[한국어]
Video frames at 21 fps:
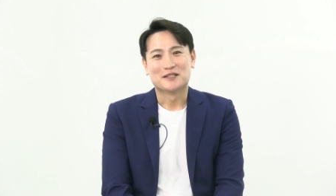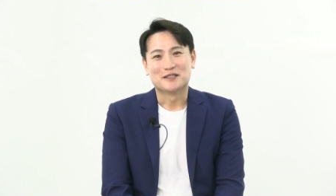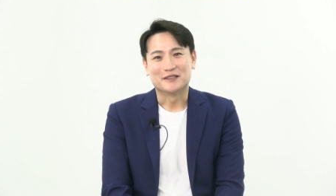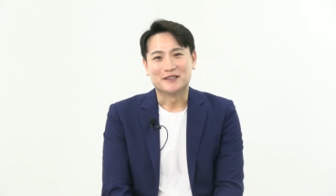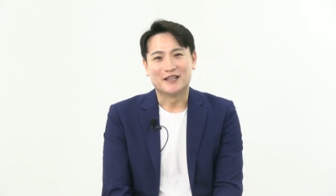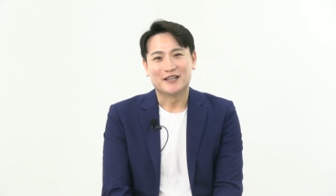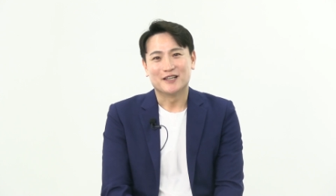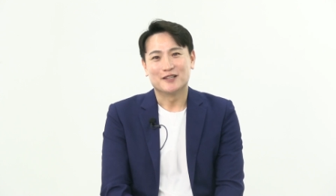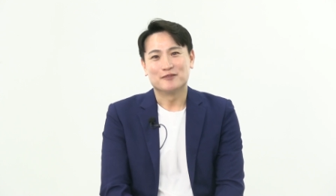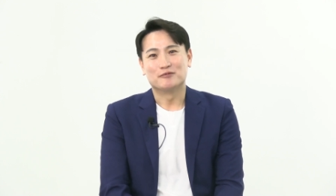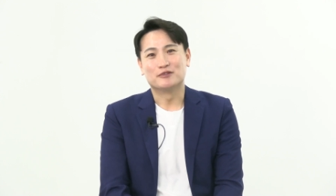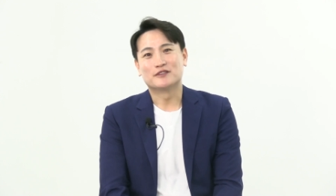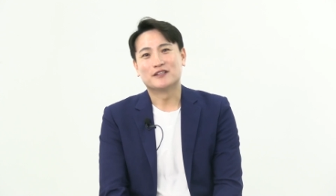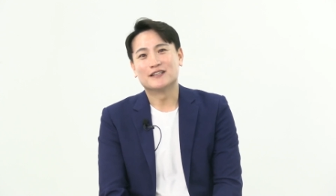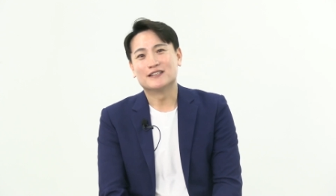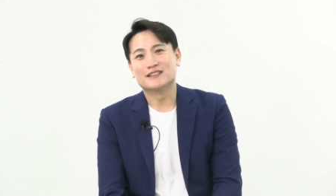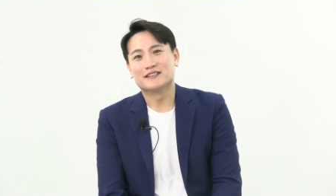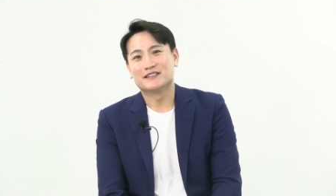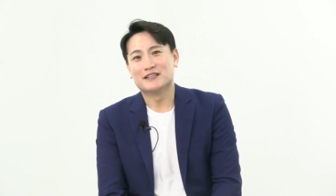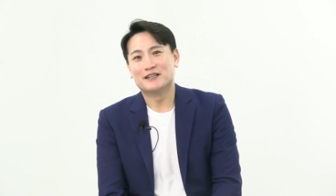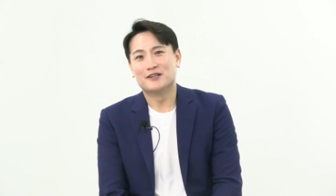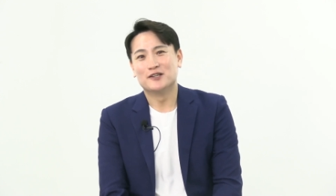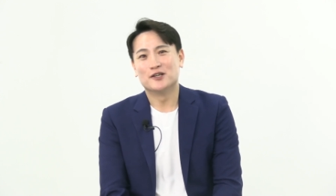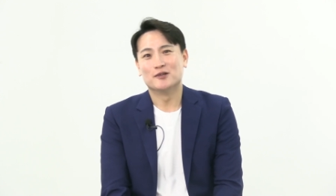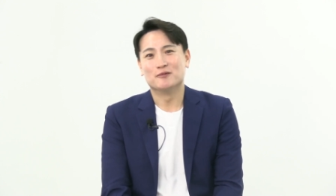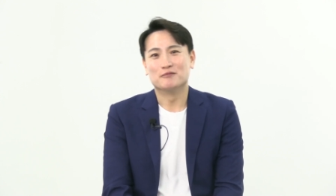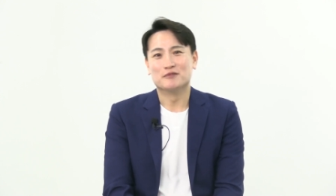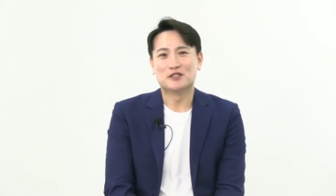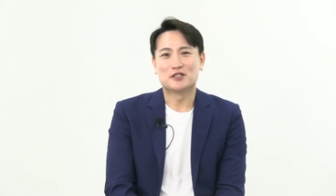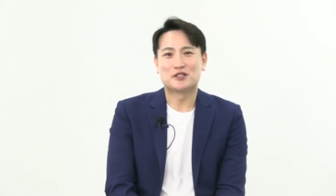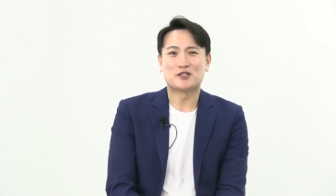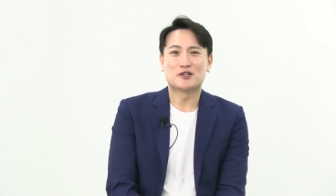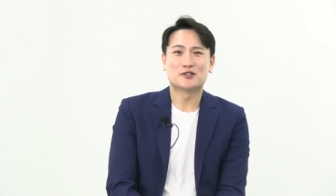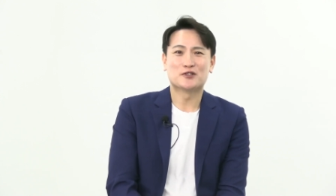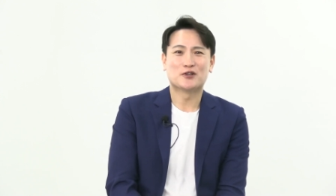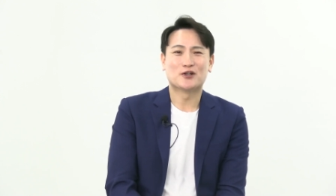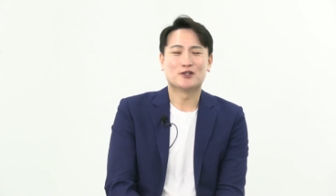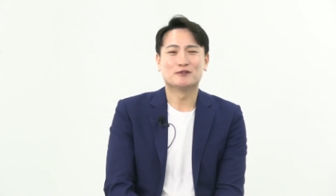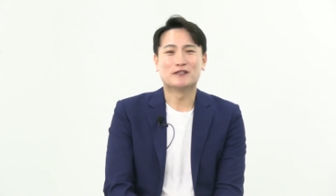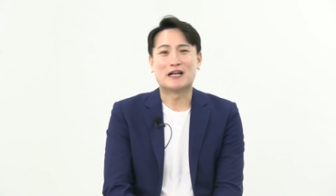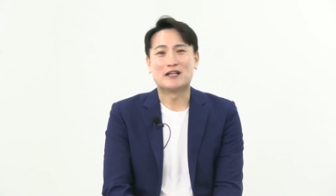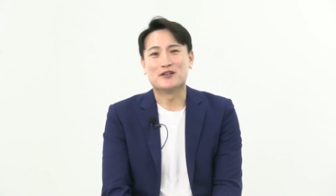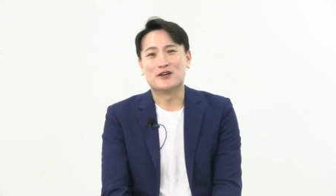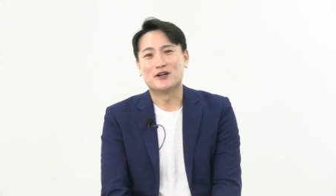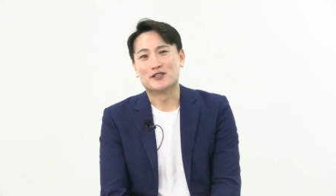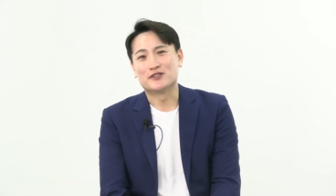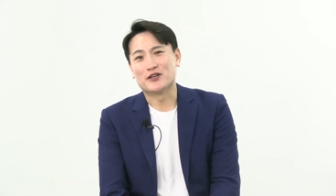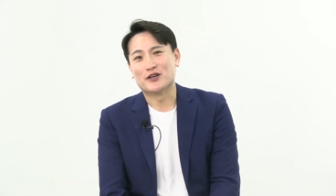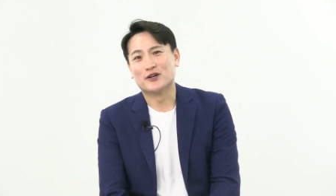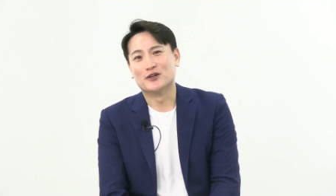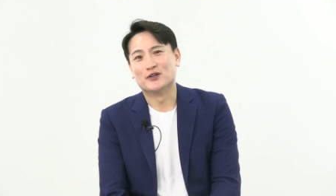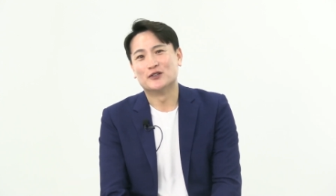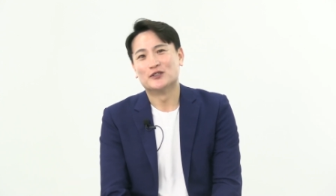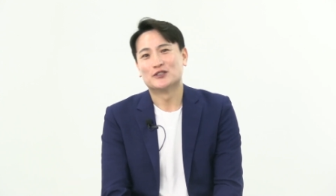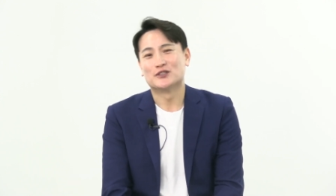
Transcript: 네, 불타는 셀럽 시청자 여러분 안녕하세요.